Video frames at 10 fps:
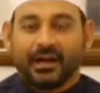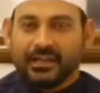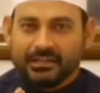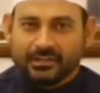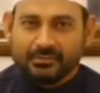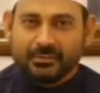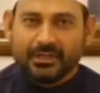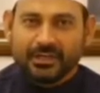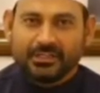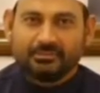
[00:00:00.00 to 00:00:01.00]
அனைத்து
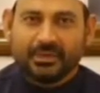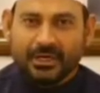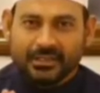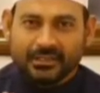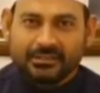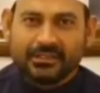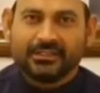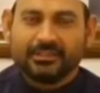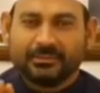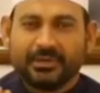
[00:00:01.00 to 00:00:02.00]
மக்களையும் பாரத
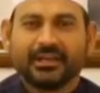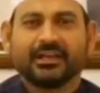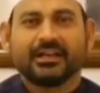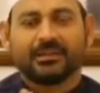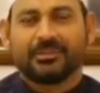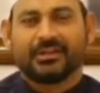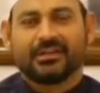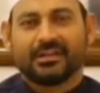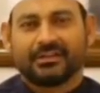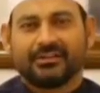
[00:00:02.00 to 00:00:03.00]
தாயின் பிள்ளைகளாக
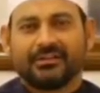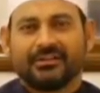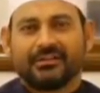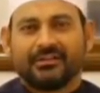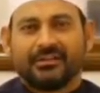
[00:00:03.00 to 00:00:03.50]
பார்க்கிறார்